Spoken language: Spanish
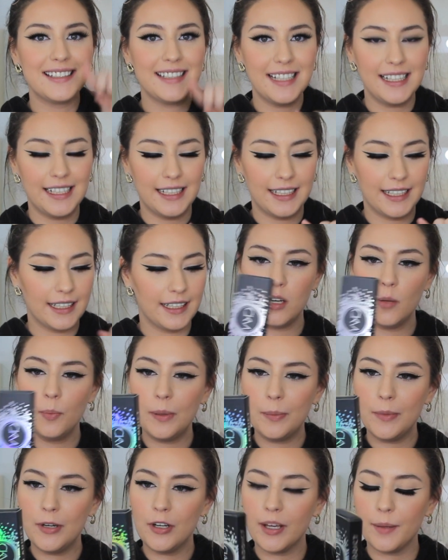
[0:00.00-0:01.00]
Silk. Lo
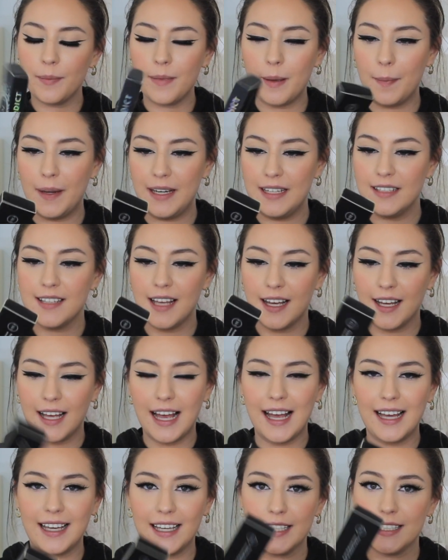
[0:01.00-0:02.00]
primero que me aparece
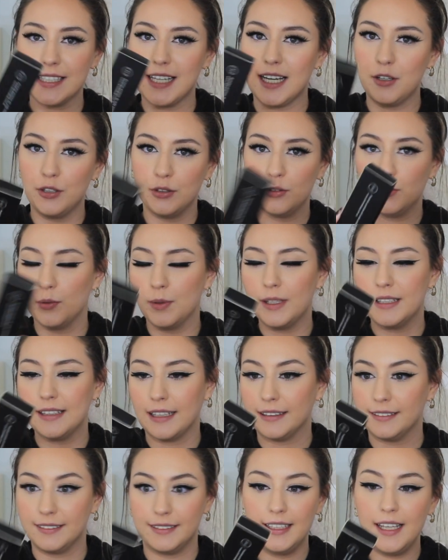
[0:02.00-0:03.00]
acá, que ya lo estuve
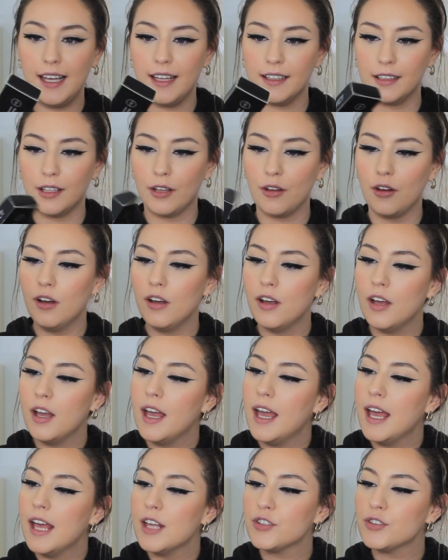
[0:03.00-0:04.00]
tanteando,
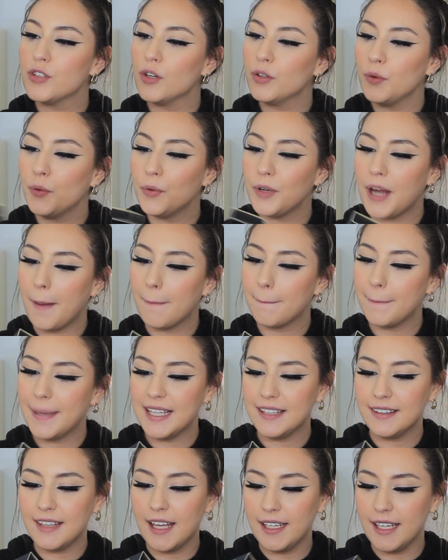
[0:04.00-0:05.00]
son unas
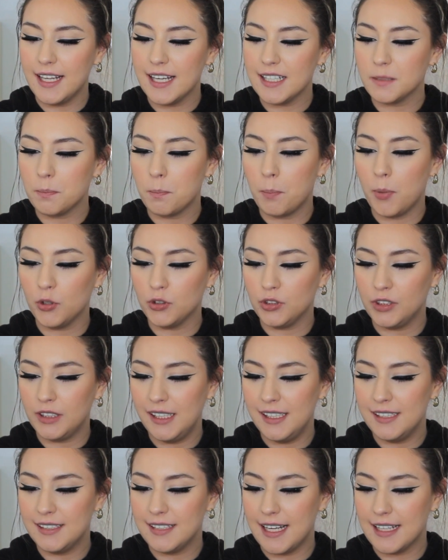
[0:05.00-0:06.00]
pestañas
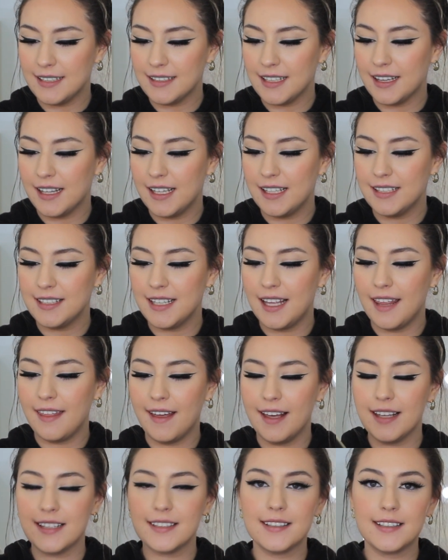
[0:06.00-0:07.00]
postizas de
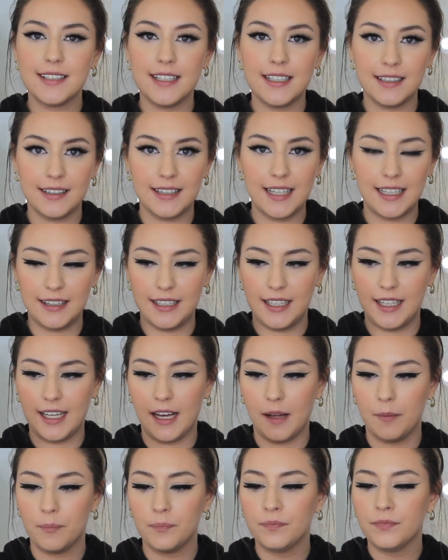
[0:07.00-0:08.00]
seda
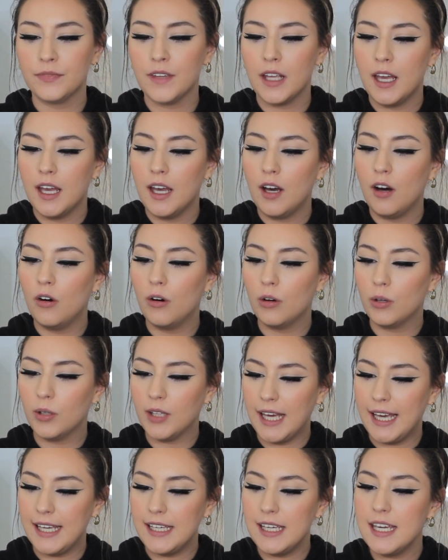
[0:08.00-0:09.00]
sintética.
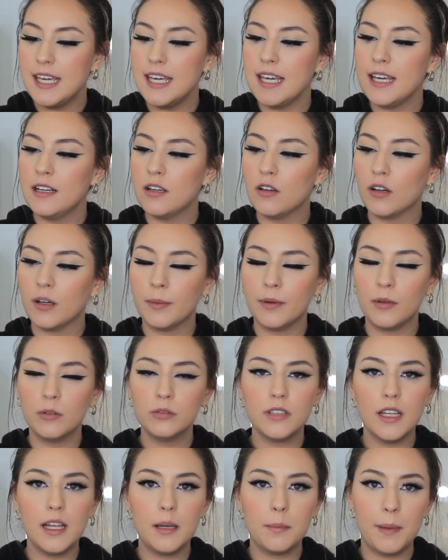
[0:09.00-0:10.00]
Ok, y lo que me
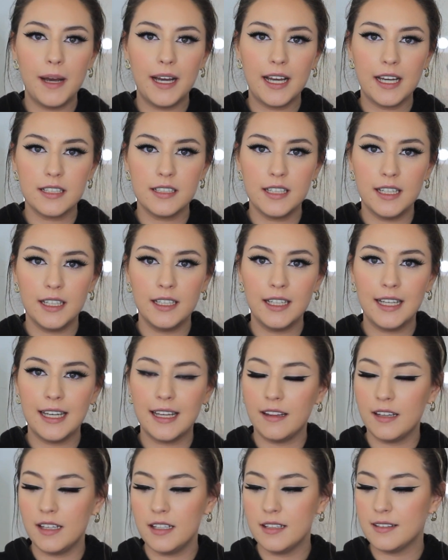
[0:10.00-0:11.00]
gusta del packaging
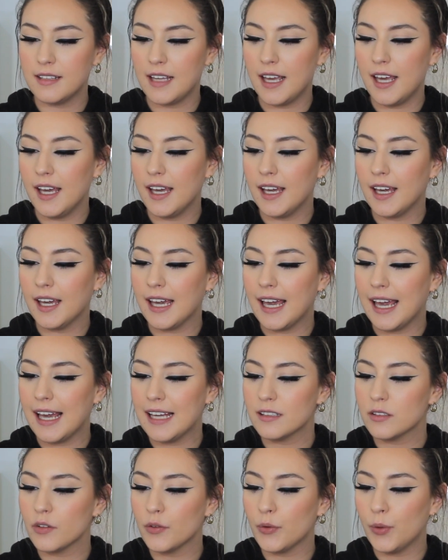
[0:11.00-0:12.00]
que dice
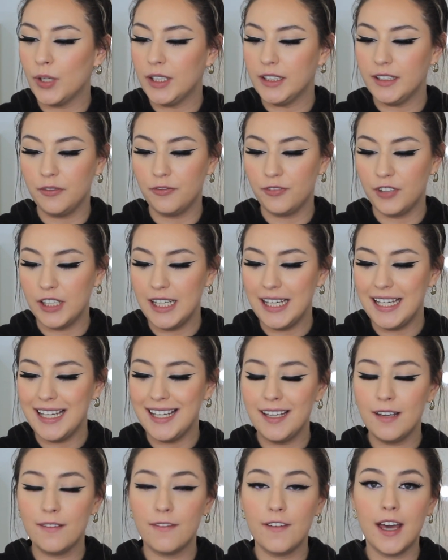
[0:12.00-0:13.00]
que es cruelty free
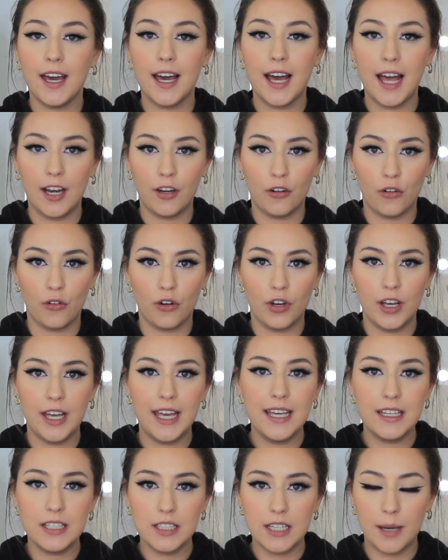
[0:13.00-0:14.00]
y vegano.
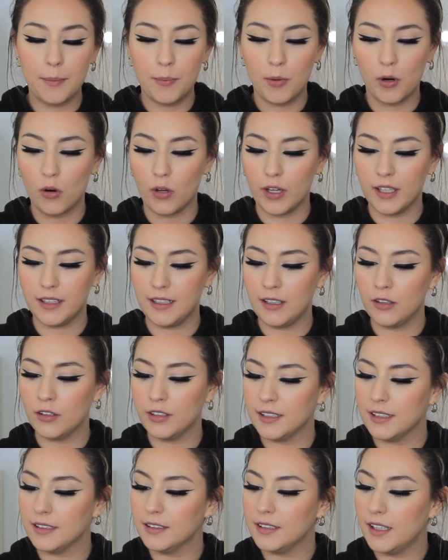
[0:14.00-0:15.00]
Ella, por lo que tengo
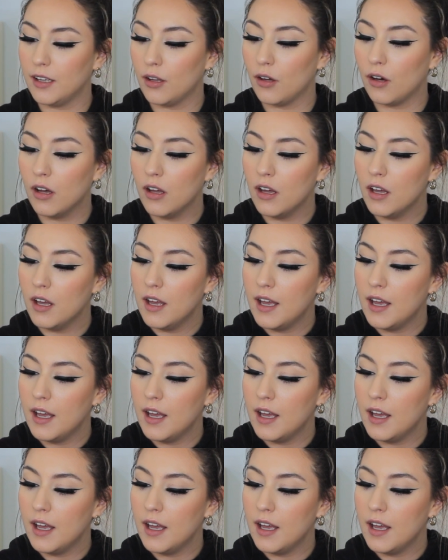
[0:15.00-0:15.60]
entendido,